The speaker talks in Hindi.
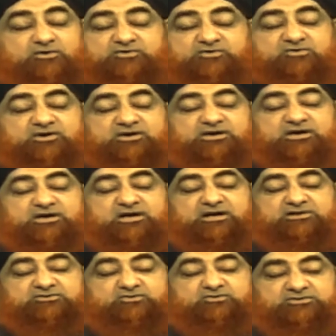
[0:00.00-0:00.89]
सॉरी
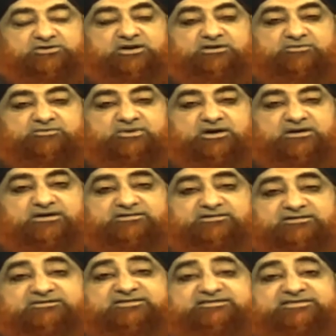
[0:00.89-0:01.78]
सुतीली माँ का
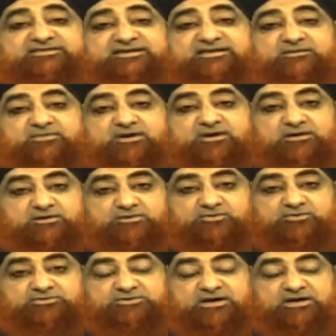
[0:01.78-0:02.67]
जैसे सगी माँ का
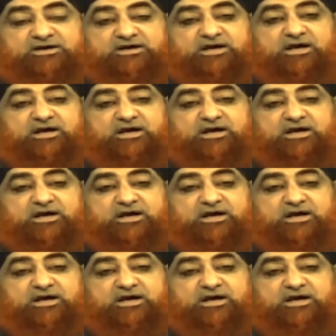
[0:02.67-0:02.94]
होता है